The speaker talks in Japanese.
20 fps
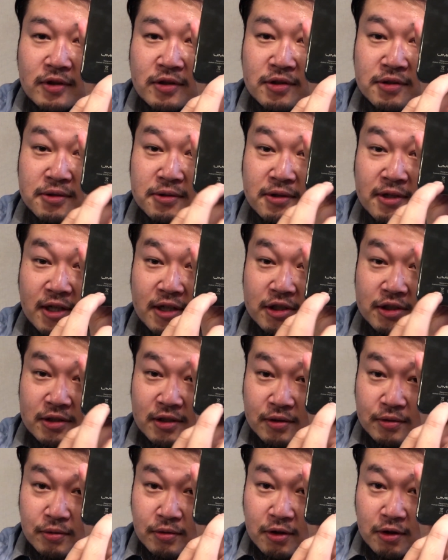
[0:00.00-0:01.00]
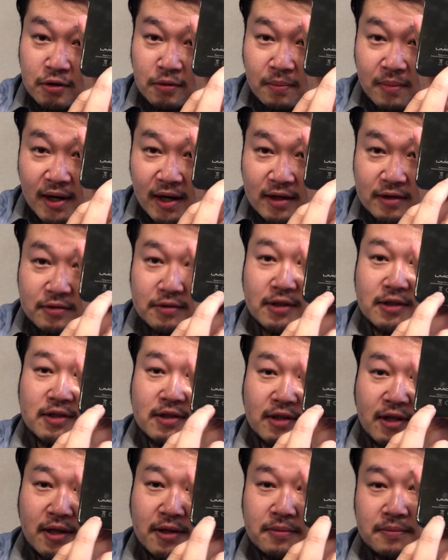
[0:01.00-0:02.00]
通過した時のマークで
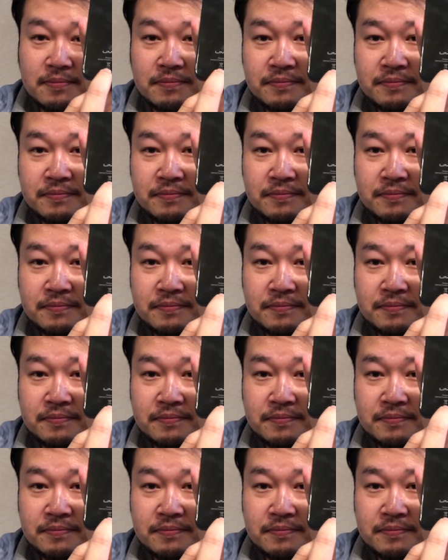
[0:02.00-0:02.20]
すね。